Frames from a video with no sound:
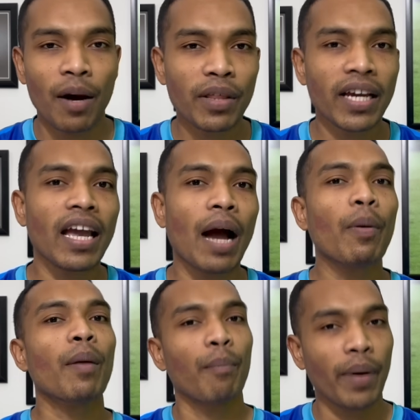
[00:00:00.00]
अब देखिए यहां
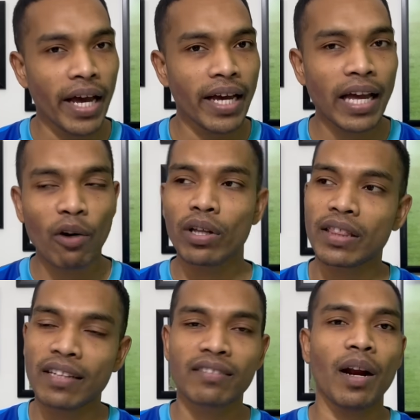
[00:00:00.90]
पर मैं या कोई
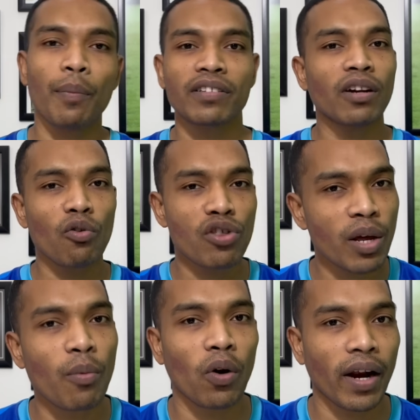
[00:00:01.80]
तीसरा पर्सन कुछ
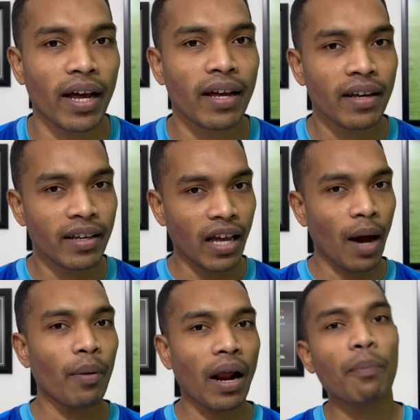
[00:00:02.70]
नहीं बोल रहा है
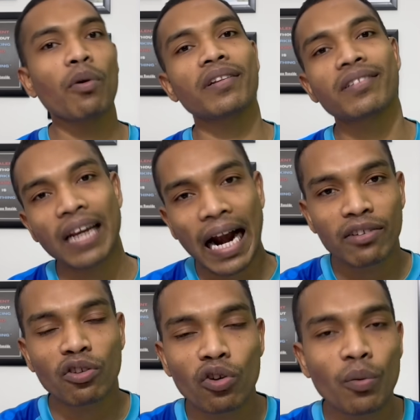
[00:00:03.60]
यहां पर आपको
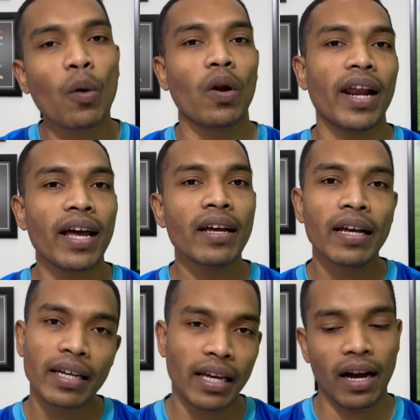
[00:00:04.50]
स्टार्ट खुद बोल रहे हैं
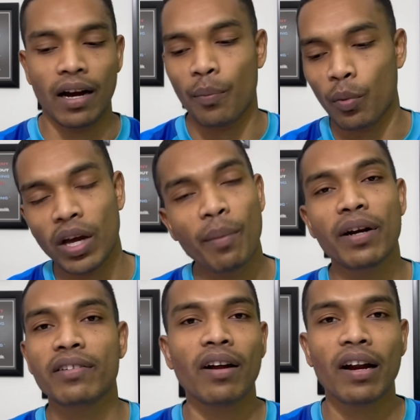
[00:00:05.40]
कि हाँ अपुया भी
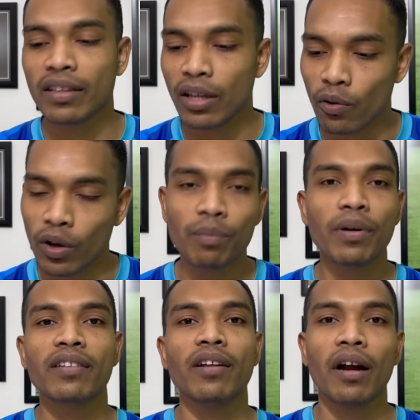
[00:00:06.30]
डिजर्व करते रोहित भी
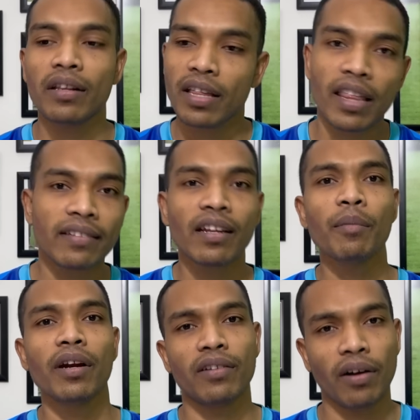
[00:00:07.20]
डिजर्व करते हैं जैक्सन
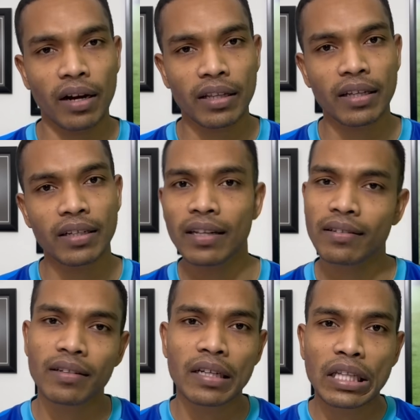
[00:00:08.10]
भी डिजर्व करते हैं
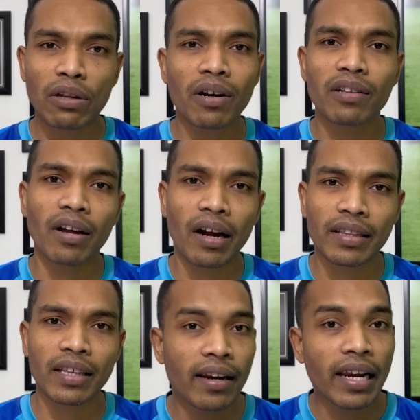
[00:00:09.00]
यस तीनों डिजर्व
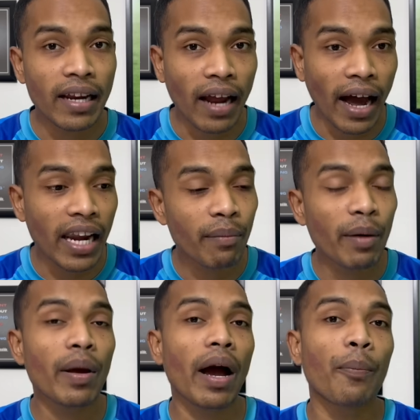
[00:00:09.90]
करते हैं लेकिन हाल ही में
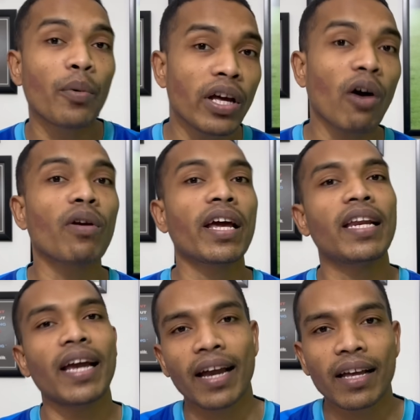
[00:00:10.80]
भी अपुया को नहीं
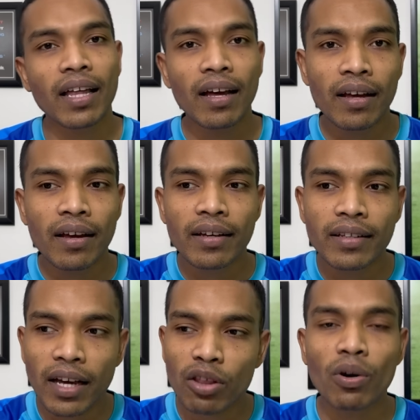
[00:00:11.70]
लिया गया था
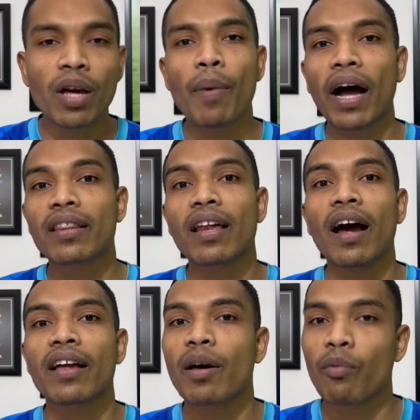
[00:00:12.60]
ये थोड़ी बात जरा
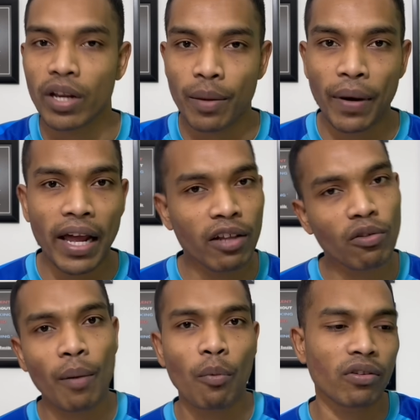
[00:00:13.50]
हजम हुई नहीं पहले तो
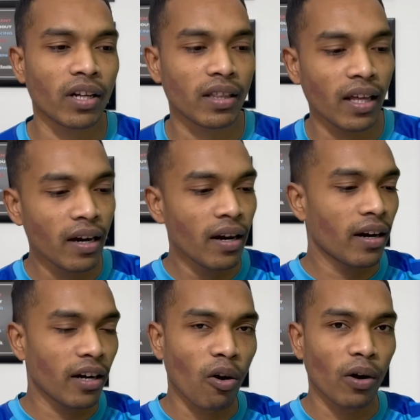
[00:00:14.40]
आप बोल सकते हैं
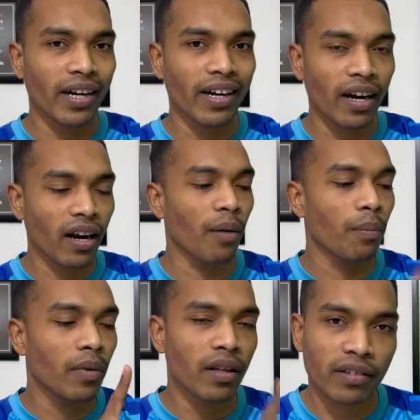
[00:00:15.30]
इंटरकॉन्टिनेंटल
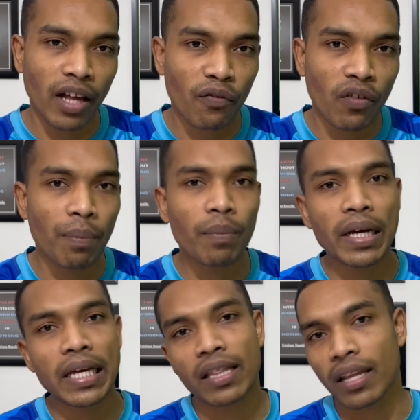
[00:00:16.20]
कप सैफ कप
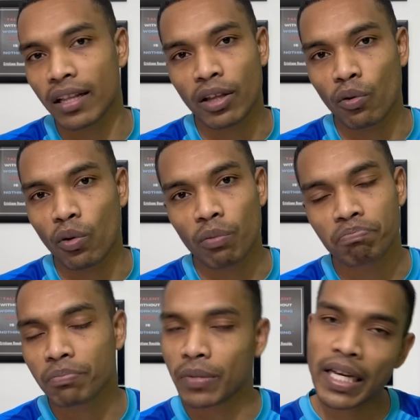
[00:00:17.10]
इंजरी थी उनको
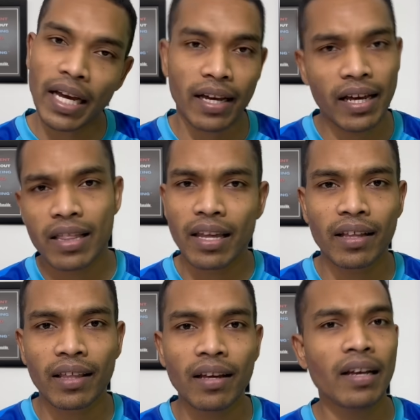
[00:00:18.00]
ठीक है इंजरी
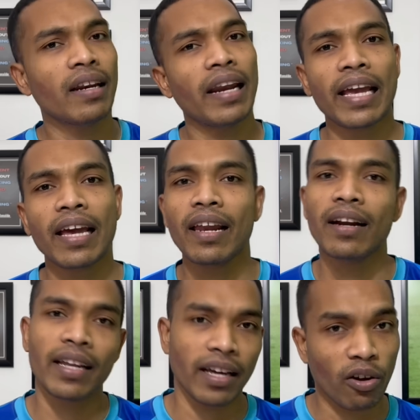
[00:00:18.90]
थी नहीं खेले
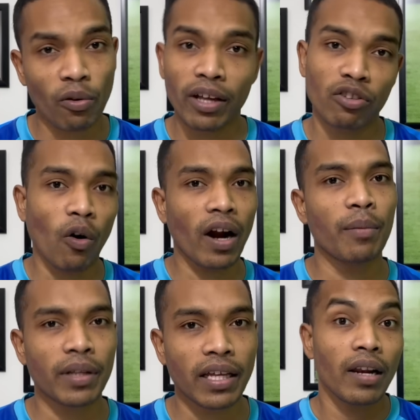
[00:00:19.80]
ठीक है क्योंकि स्क्वाड
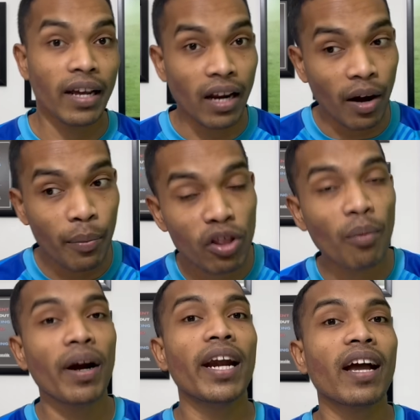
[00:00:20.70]
में थे लेकिन अभी जो
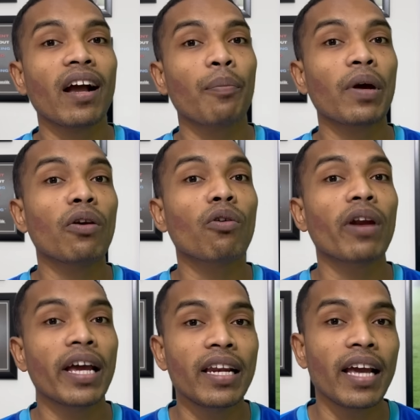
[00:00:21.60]
मल्टेका कप के लिए उनको
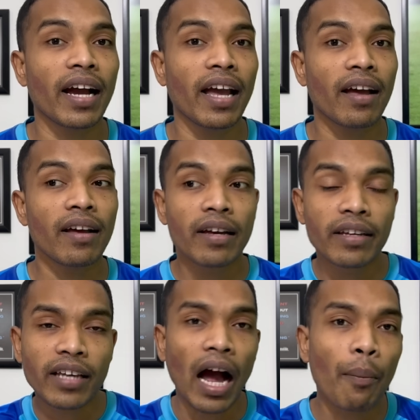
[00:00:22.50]
नहीं लिया गया
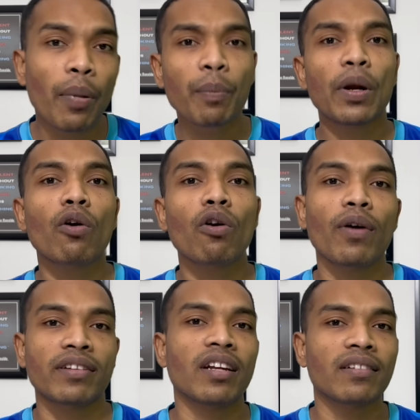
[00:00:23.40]
यहां पर बिल्कुल
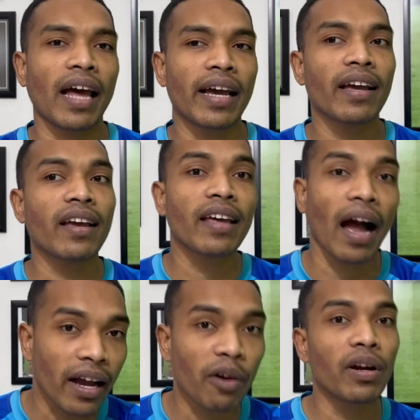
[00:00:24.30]
क्वेश्चन आएंगे कि
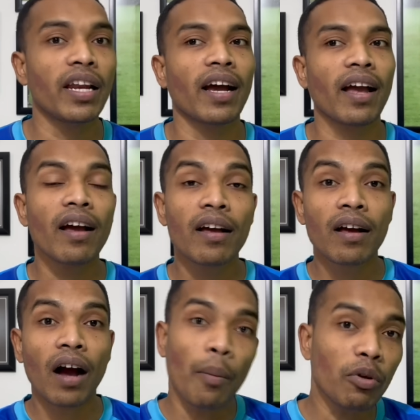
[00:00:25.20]
यहां क्यों नहीं लिया गया
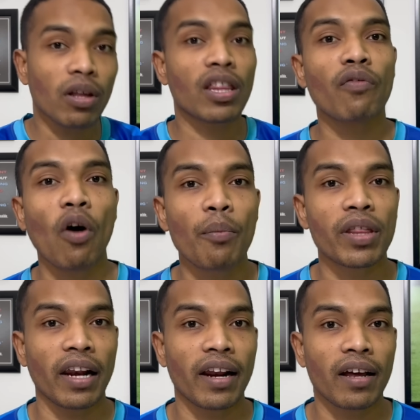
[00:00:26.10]
अभी तो अच्छे फॉर्म में
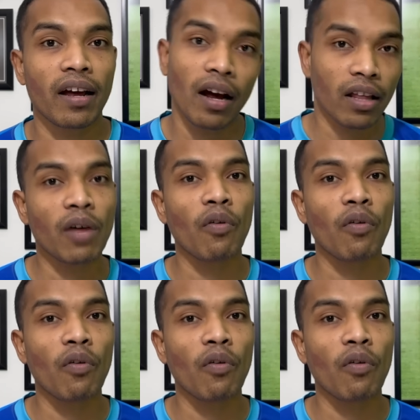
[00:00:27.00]
चल रहे हैं अच्छे